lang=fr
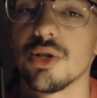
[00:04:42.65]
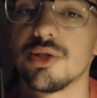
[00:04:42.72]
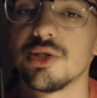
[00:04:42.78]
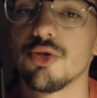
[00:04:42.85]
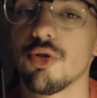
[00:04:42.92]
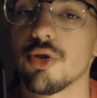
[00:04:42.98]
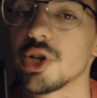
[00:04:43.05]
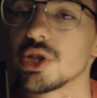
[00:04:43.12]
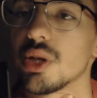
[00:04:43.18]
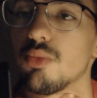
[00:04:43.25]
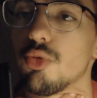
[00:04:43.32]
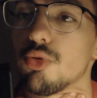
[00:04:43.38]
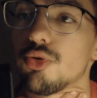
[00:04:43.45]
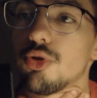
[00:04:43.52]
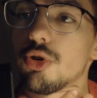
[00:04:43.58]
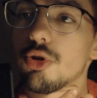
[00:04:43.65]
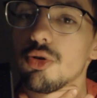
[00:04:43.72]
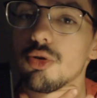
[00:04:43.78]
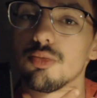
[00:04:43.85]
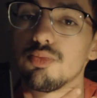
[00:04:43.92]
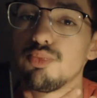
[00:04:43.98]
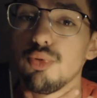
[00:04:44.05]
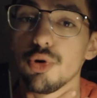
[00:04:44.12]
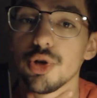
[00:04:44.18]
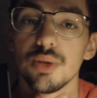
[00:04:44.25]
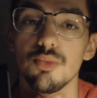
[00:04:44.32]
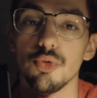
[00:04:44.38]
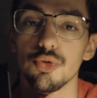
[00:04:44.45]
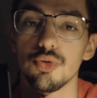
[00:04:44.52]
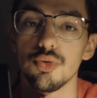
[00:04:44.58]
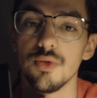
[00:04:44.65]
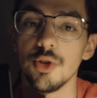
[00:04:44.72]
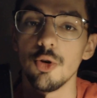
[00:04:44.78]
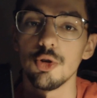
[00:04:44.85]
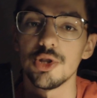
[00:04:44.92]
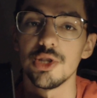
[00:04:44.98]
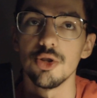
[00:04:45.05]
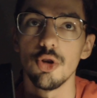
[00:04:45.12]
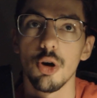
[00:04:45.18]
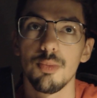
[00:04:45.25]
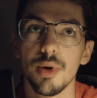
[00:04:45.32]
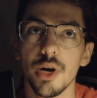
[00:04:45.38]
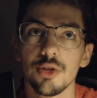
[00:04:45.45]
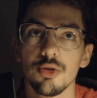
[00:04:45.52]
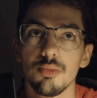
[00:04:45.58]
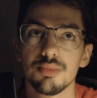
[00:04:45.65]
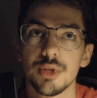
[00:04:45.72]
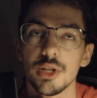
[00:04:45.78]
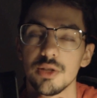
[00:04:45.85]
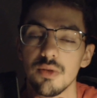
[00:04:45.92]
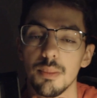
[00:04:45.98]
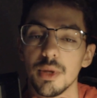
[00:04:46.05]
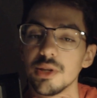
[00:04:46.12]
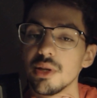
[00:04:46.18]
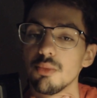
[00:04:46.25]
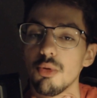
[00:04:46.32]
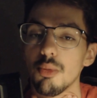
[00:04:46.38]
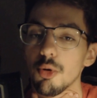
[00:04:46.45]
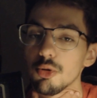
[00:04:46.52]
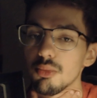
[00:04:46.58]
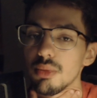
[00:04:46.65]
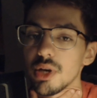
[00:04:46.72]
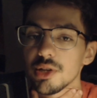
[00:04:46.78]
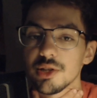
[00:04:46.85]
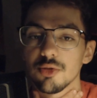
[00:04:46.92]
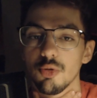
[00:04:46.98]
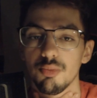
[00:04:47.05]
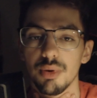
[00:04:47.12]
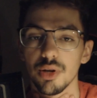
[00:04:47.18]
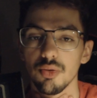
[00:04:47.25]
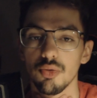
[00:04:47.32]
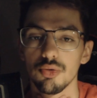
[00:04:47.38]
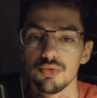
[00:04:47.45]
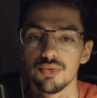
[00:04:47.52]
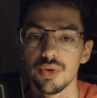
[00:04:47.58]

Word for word: si on engage un monteur euh, pour qu'il monte une vidéo Tinder par exemple, peut-être qu'il va mettre des moments de merde qui seront pas drôles, tu